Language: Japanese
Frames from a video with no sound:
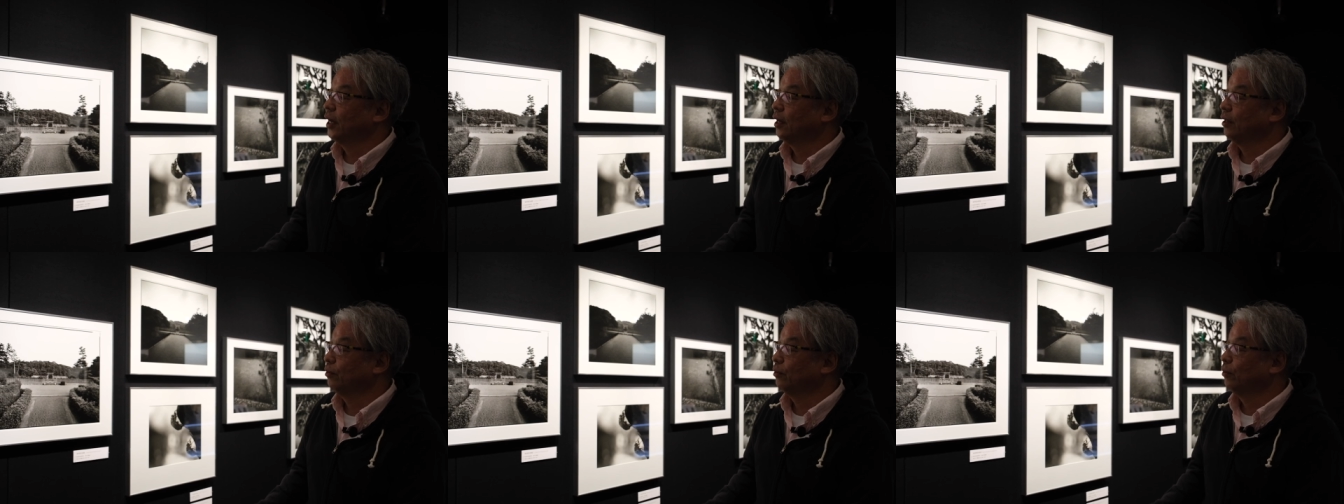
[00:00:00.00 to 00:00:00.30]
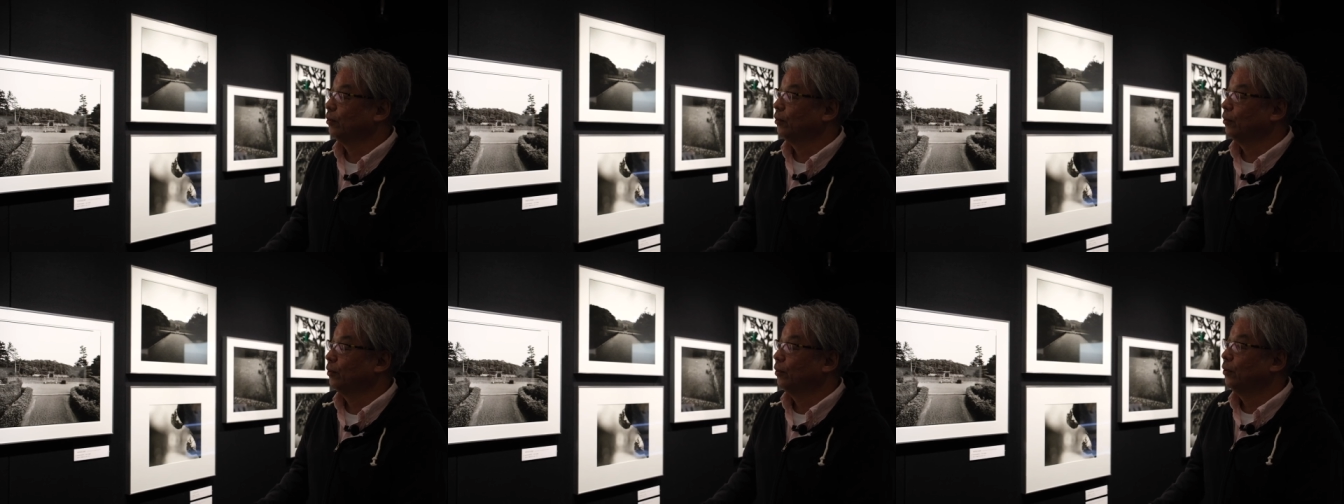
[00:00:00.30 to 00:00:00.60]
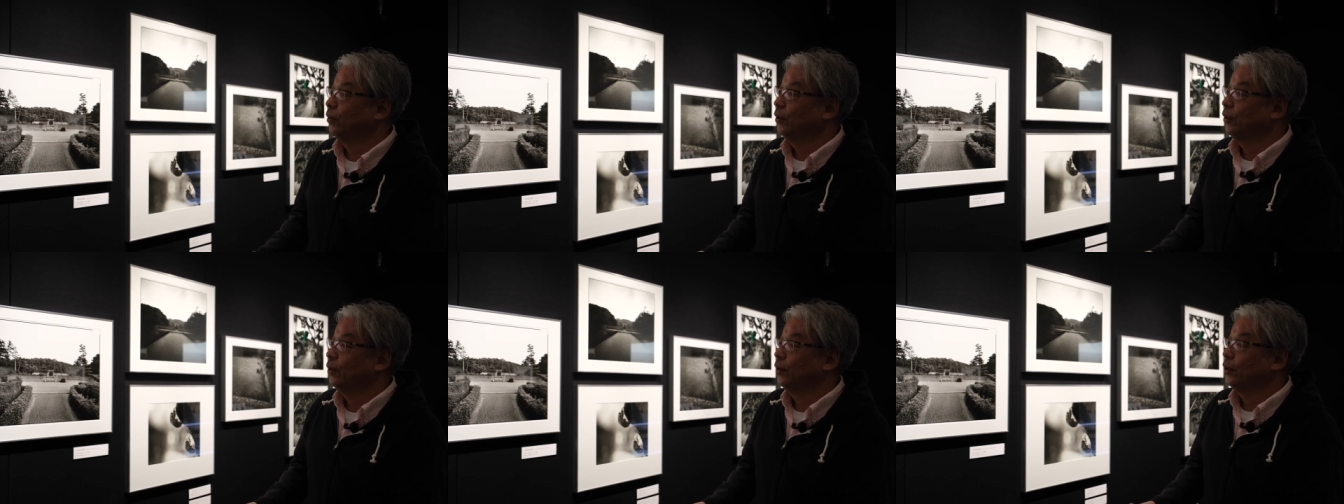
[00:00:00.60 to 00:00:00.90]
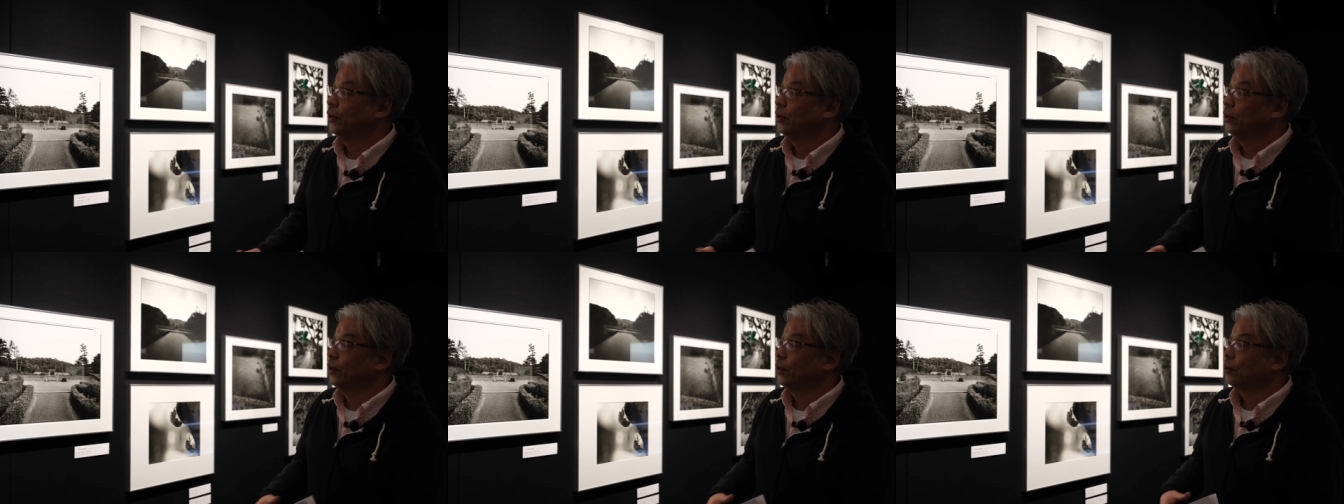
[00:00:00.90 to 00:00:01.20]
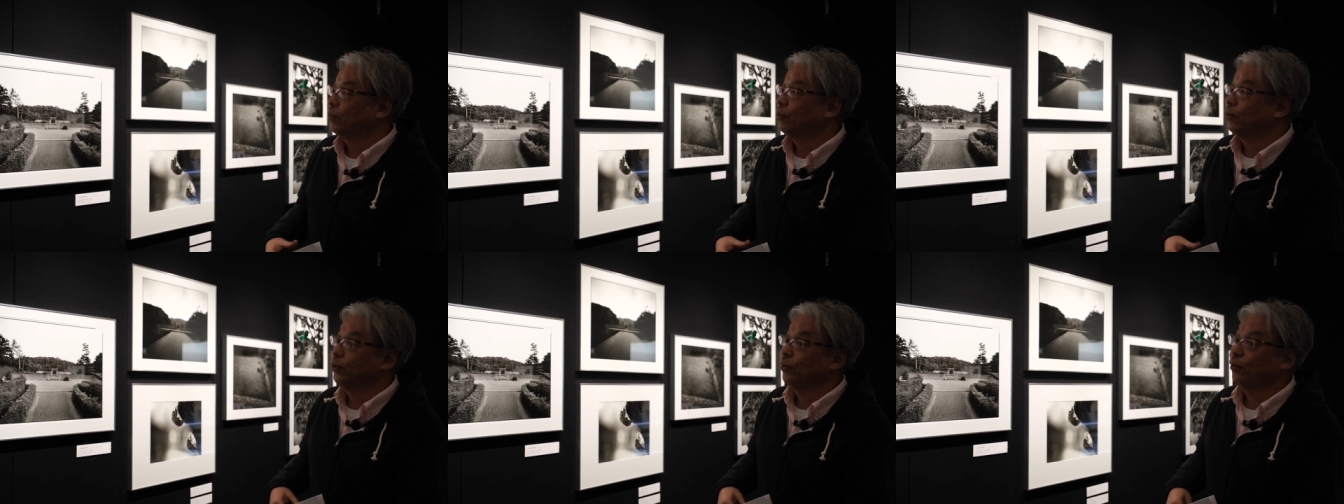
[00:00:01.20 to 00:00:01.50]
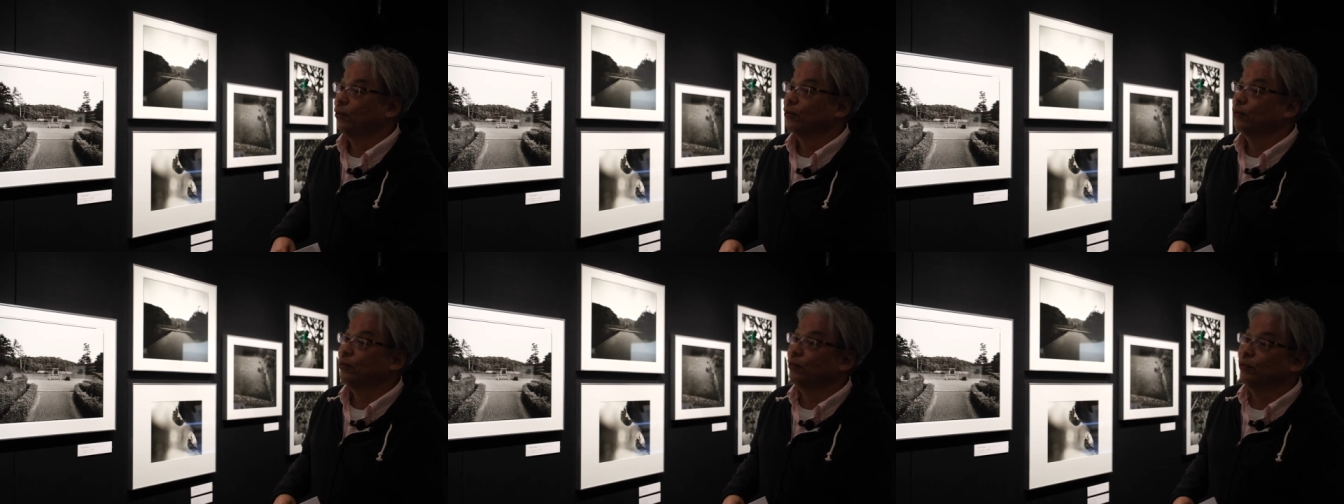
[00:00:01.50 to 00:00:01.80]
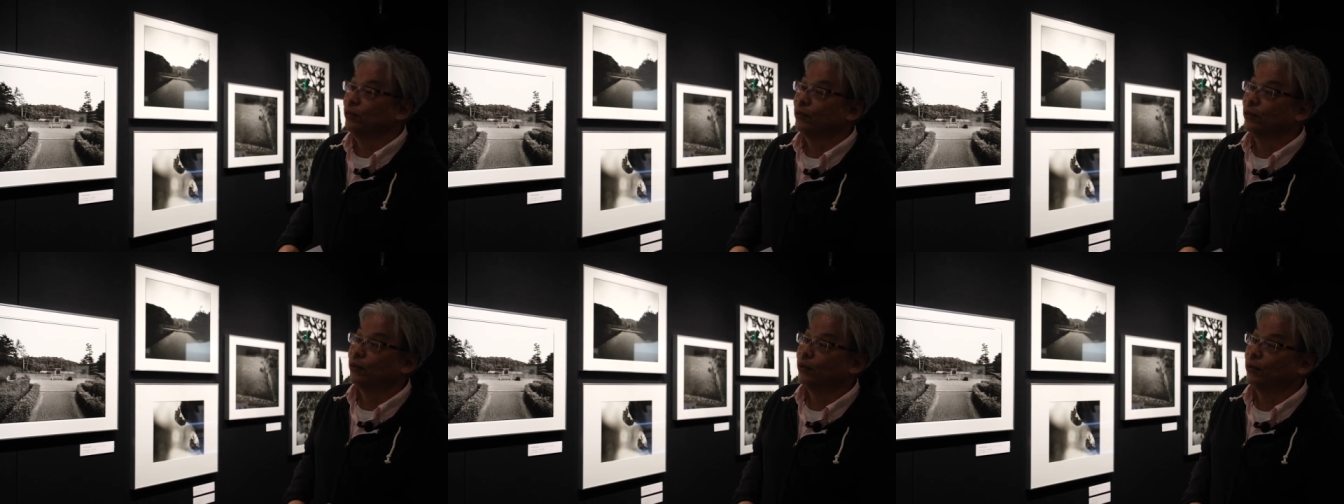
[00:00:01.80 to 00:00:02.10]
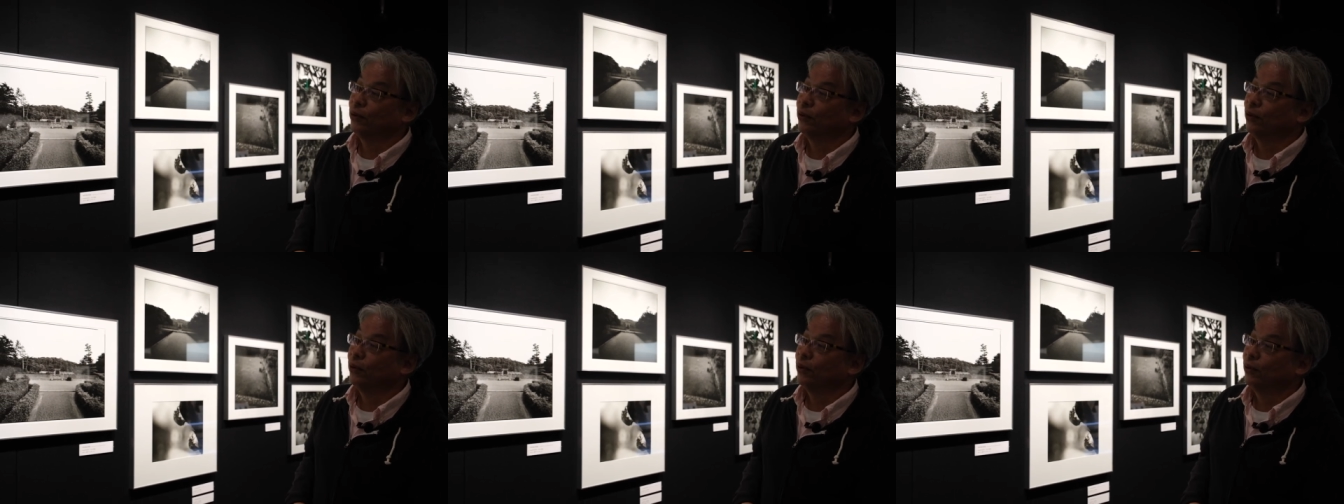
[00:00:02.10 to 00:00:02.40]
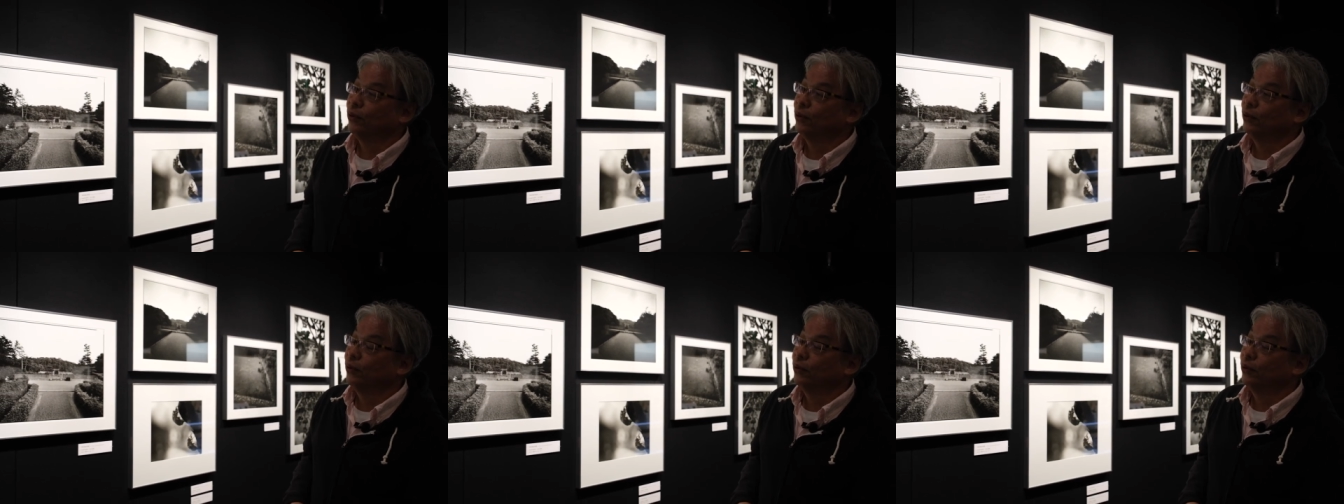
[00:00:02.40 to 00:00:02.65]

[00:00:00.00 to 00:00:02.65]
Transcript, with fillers: あのこれほとんど